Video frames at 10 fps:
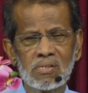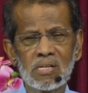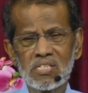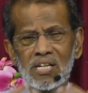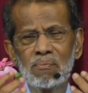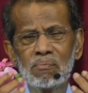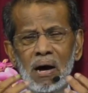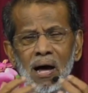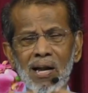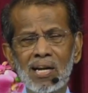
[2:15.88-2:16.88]
எருசலேம்
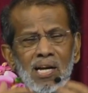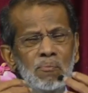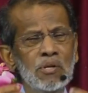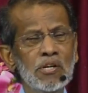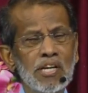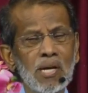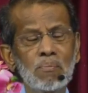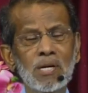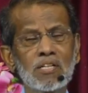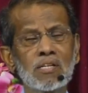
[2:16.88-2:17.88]
அலங்கம்
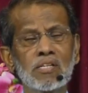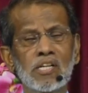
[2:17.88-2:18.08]
இடிக்கப்பட்டது என்று